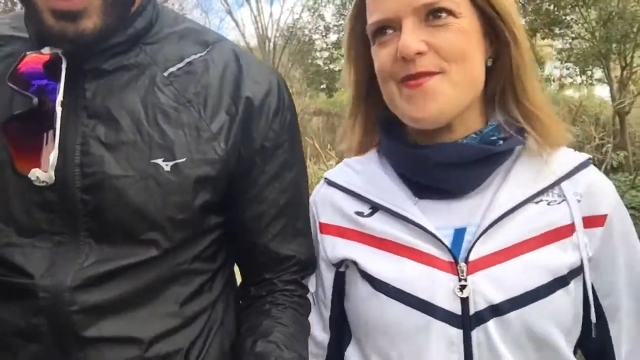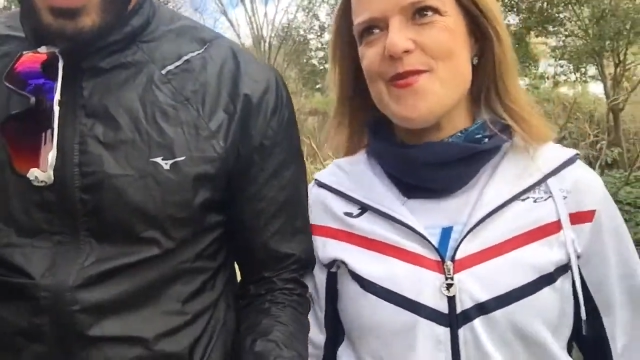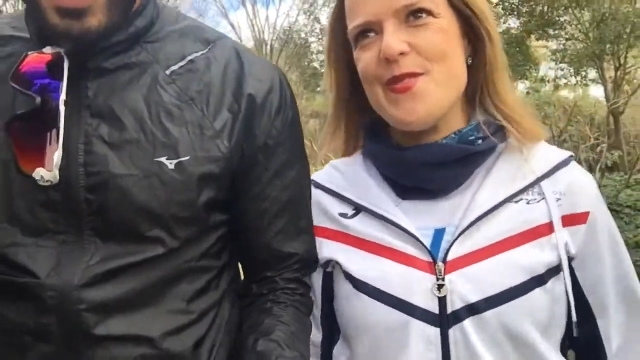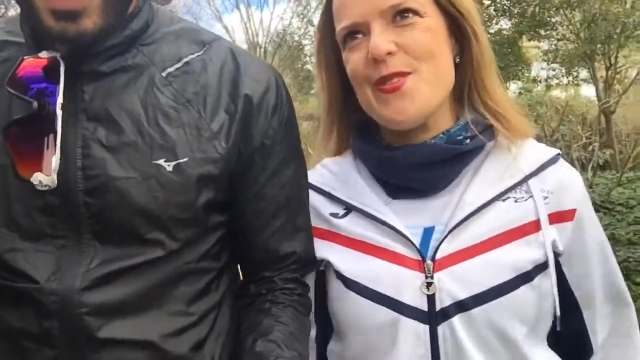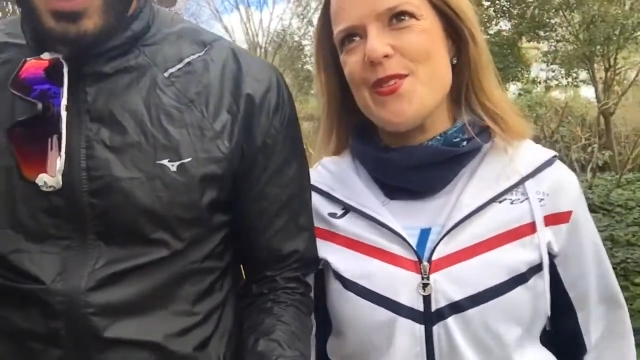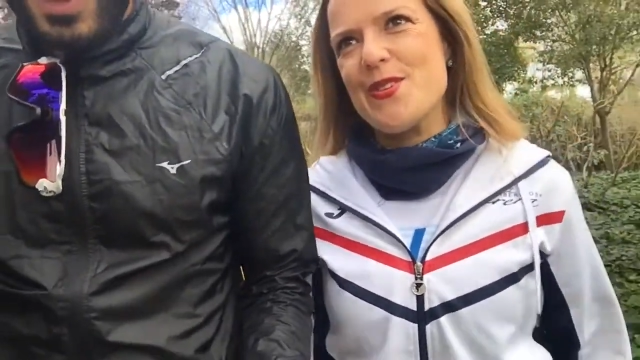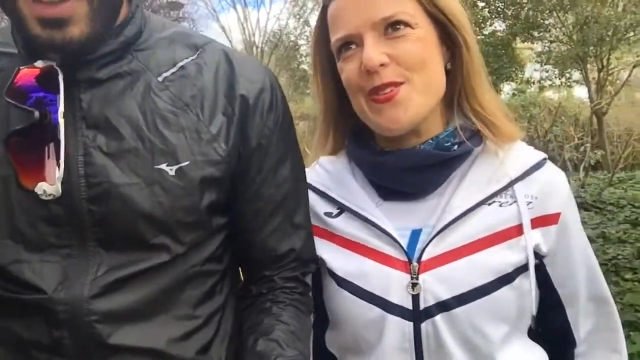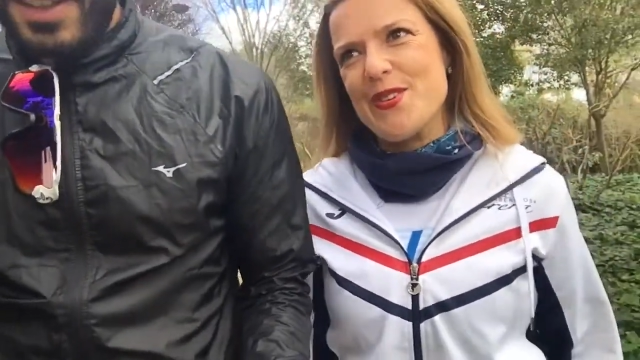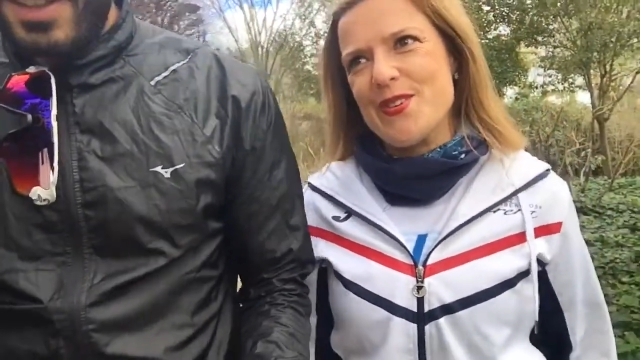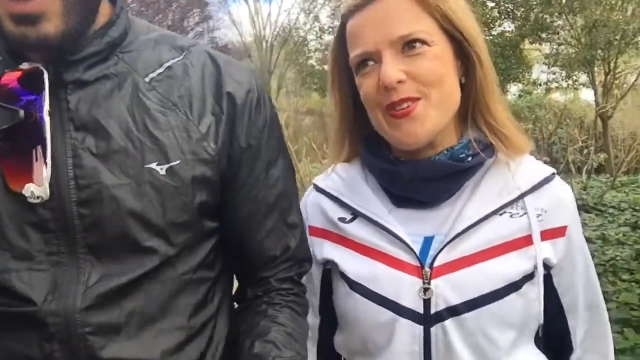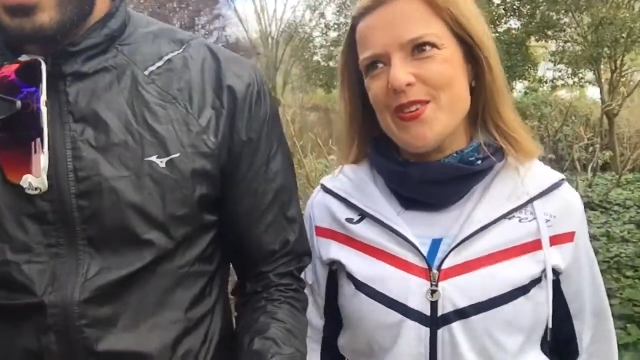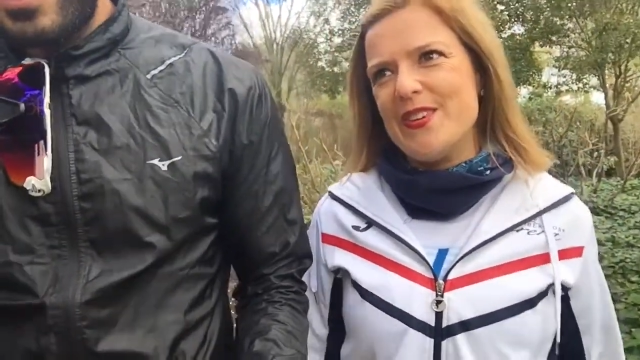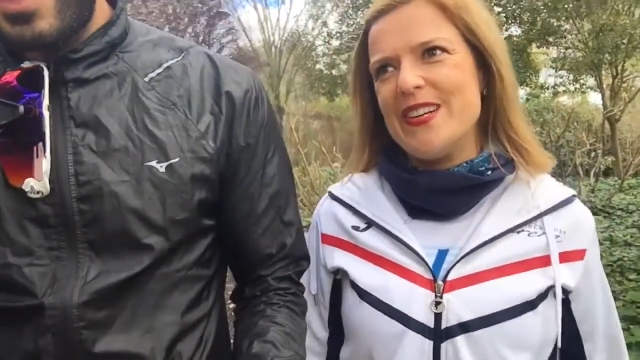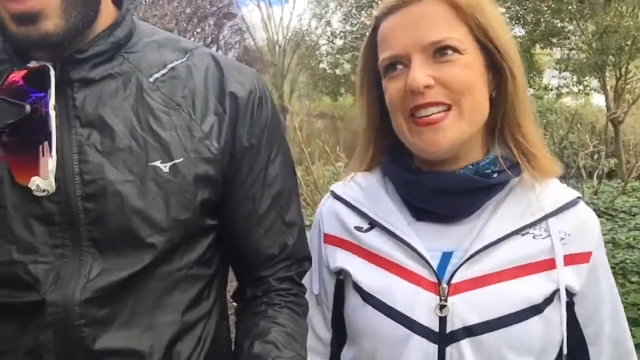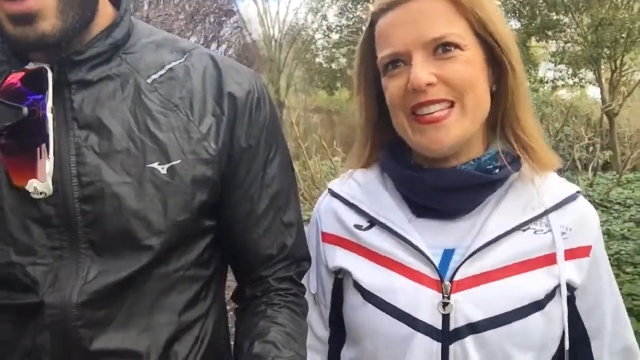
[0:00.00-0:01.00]
por
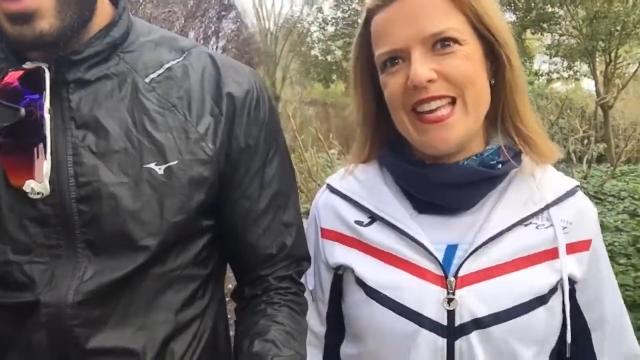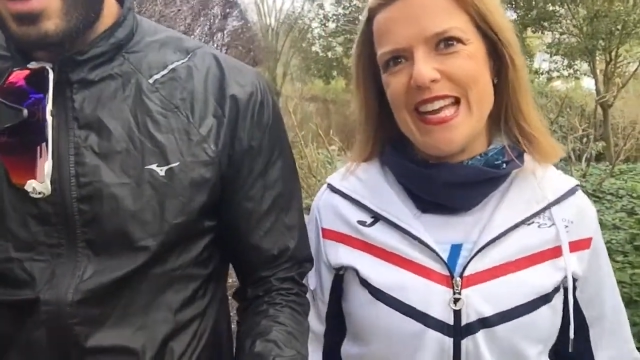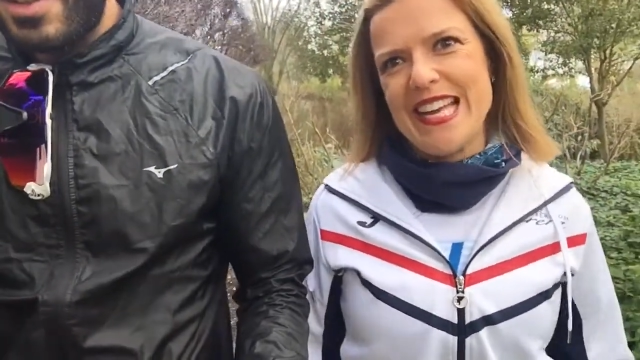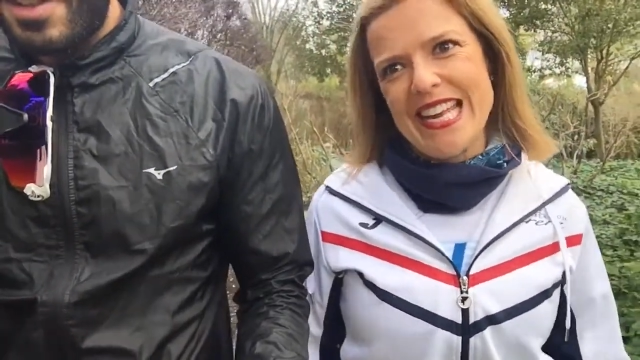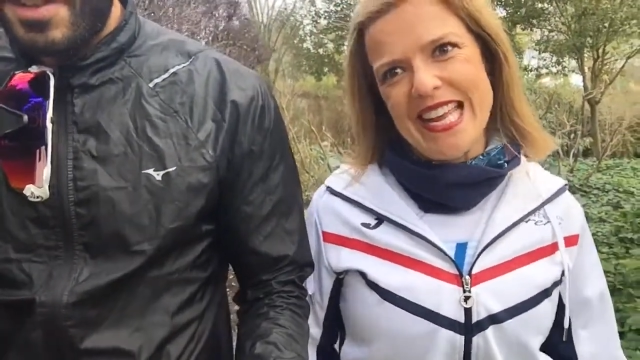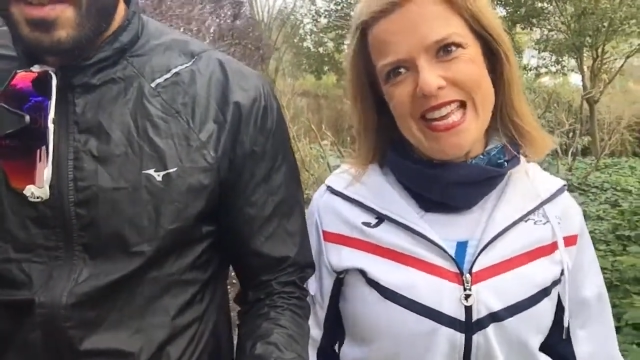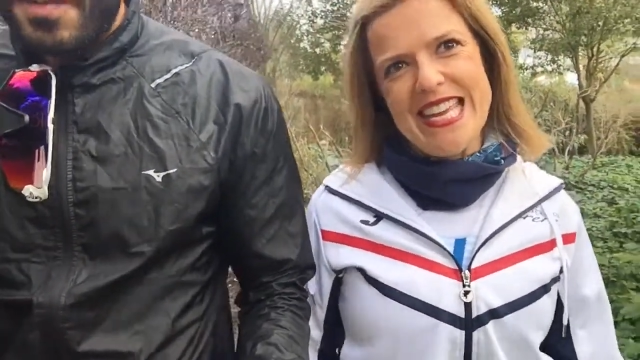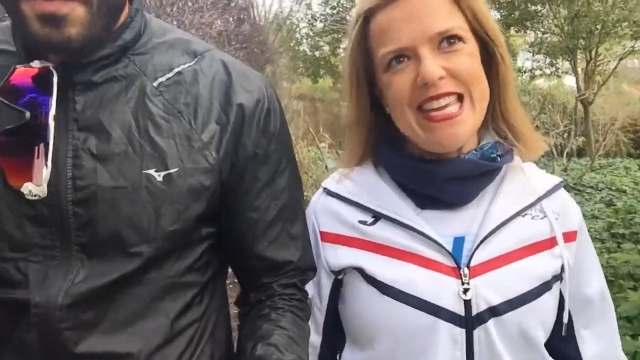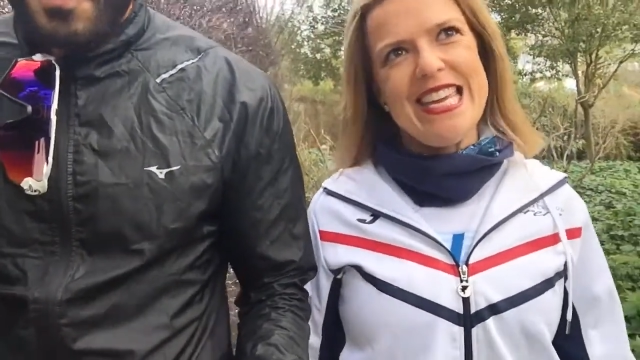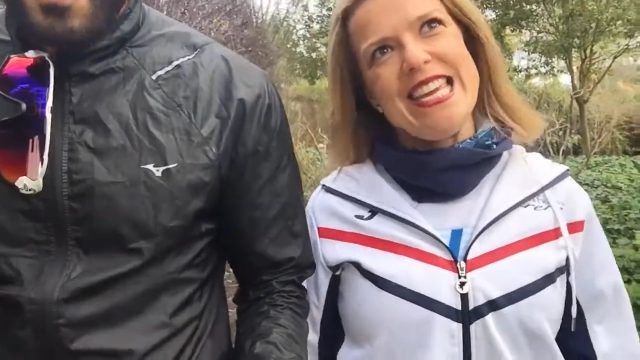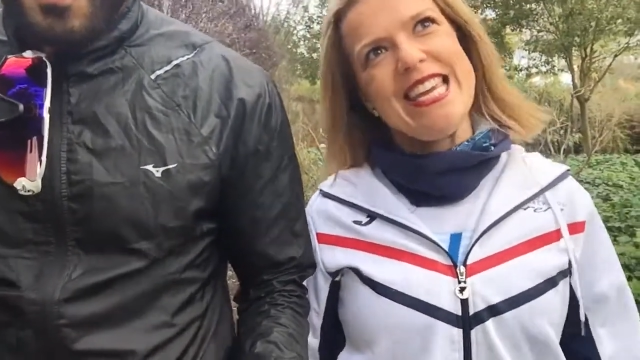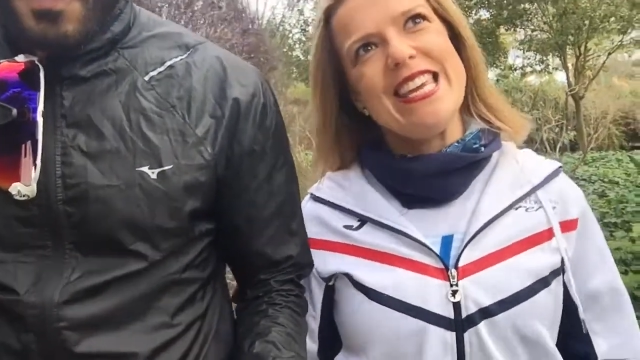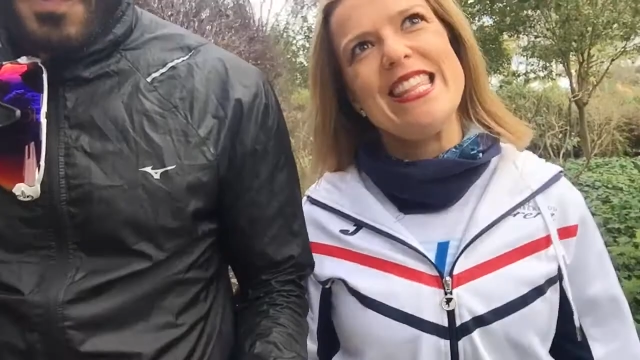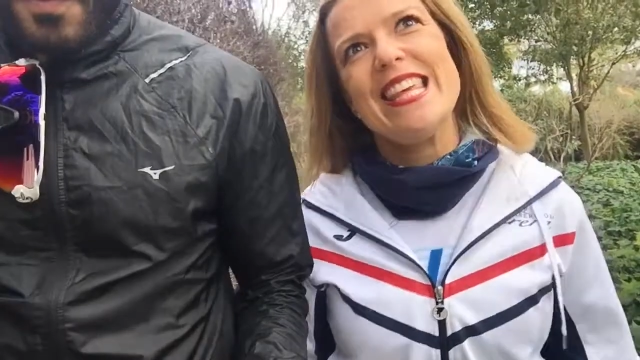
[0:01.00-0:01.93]
no estar ahí,